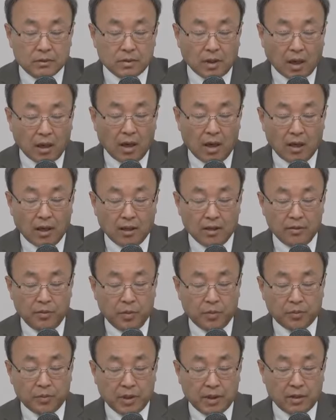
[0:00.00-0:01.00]
다른
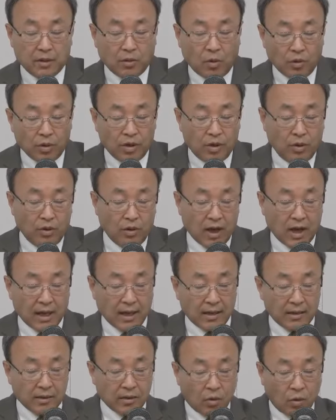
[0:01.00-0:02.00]
하나님이 없대. 공의로운
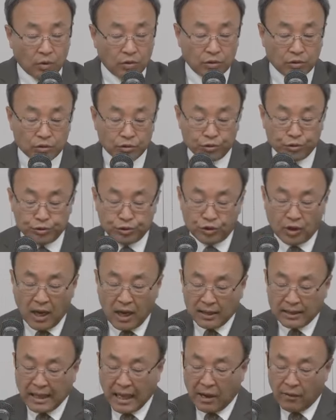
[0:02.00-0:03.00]
하나님 곧
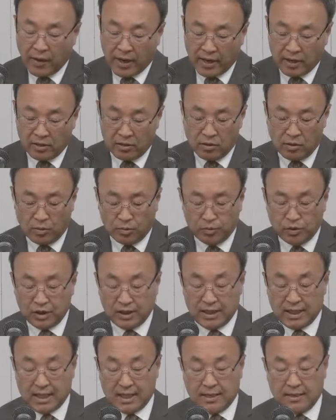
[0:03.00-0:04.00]
구주가 나 외에는
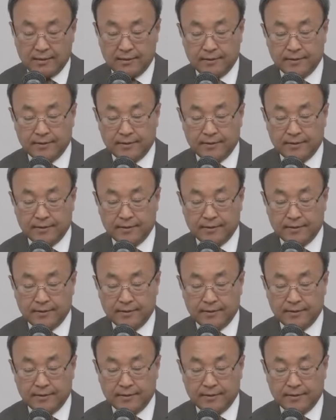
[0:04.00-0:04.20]
없느니라.